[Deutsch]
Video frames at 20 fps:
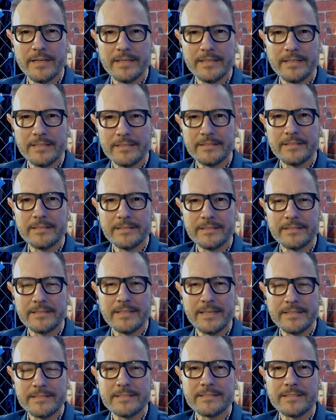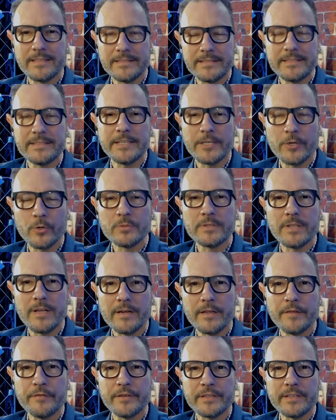äh, das, das ist die
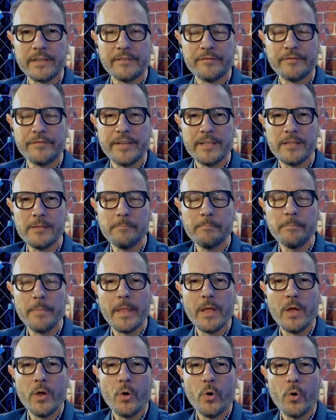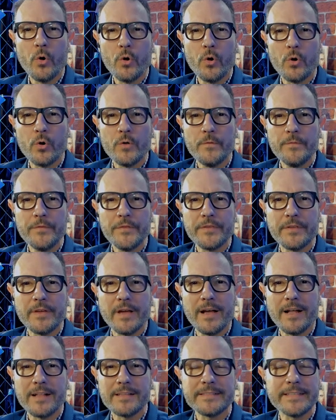Grundlage für den Film. Und
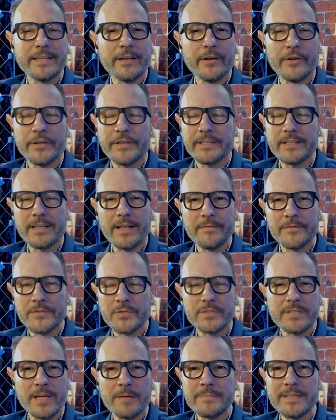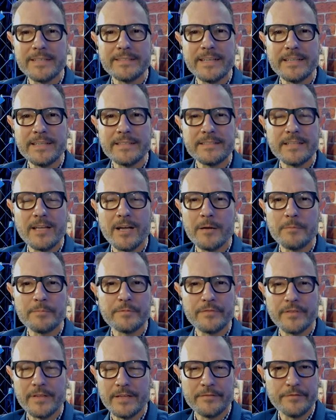als ihr euch dann zusammengesetzt
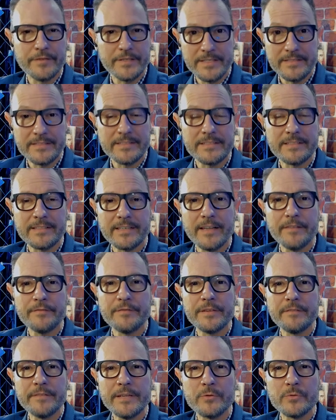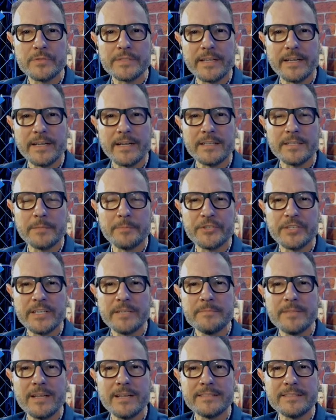habt für, für dieses Treffen, wie du es gerade
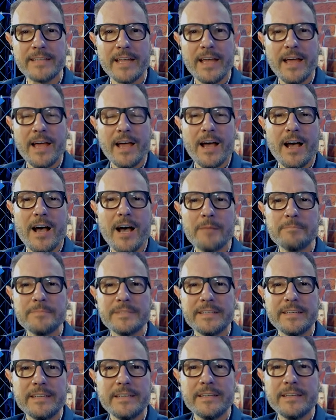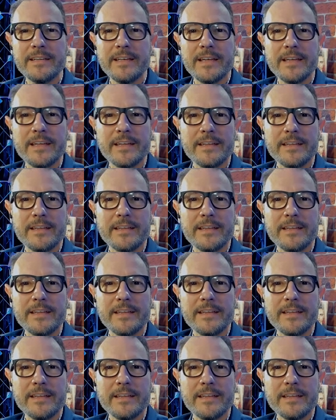beschrieben hast, haben die